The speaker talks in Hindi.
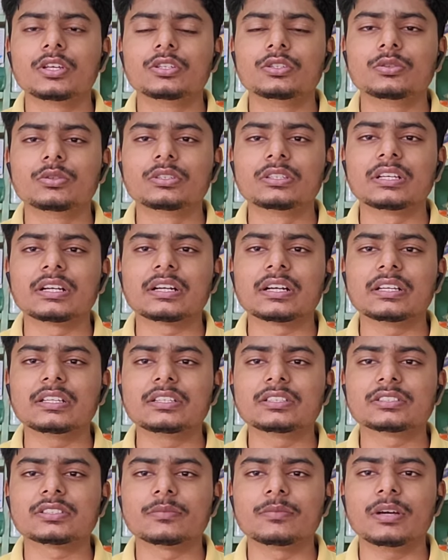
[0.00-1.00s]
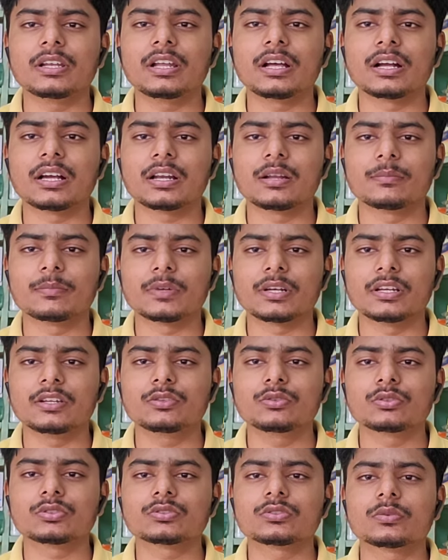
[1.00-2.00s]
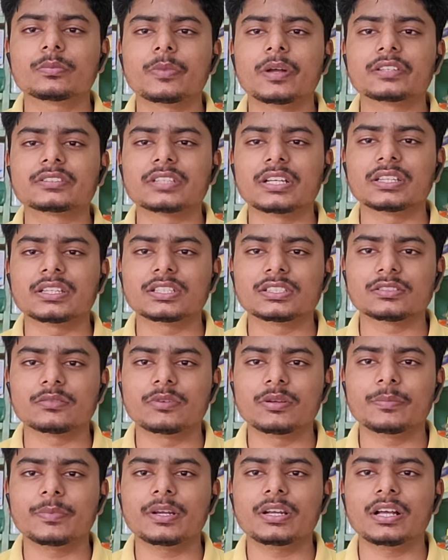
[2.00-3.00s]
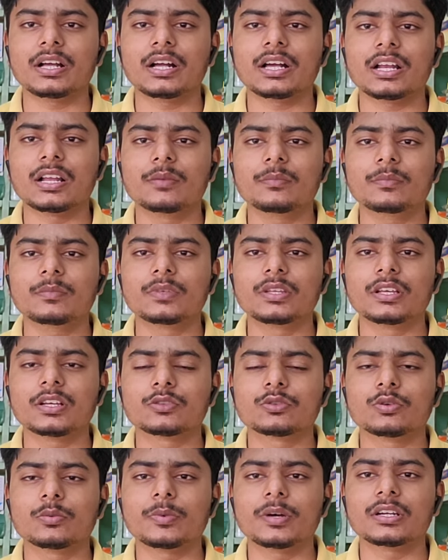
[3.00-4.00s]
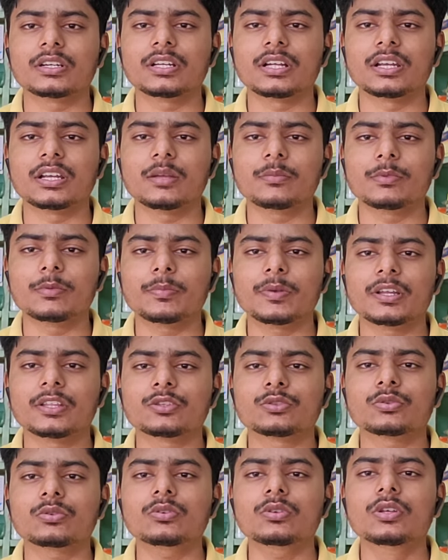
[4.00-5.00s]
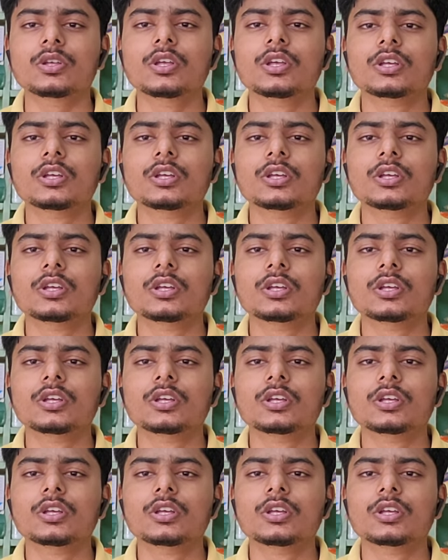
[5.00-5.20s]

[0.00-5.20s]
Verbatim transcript: यूरिया का ही इस्तेमाल अगर हम करें दोस्तों बरसात के समय पर अगर हम एक दो बार डालना भी पड़े तो